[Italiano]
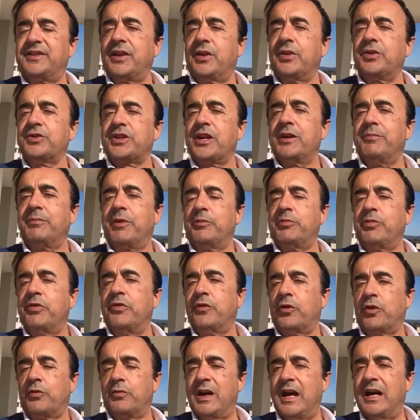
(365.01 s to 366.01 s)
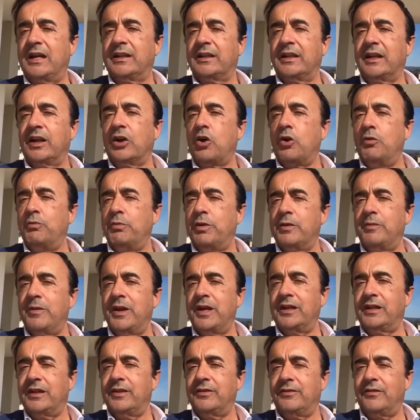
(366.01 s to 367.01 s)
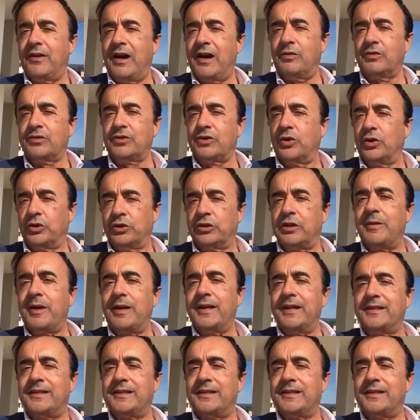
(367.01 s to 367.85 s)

siano sempre più informati. Complimenti Fausto, ottima